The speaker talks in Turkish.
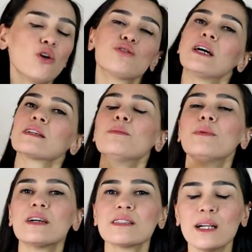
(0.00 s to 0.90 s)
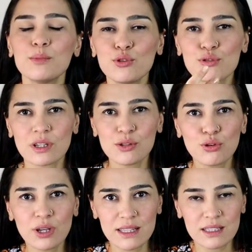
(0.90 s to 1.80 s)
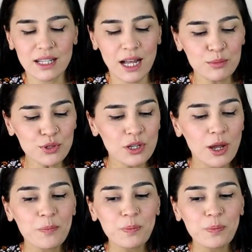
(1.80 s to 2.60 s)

Özellikle Marcel Proust'tan çok etkilenmiş.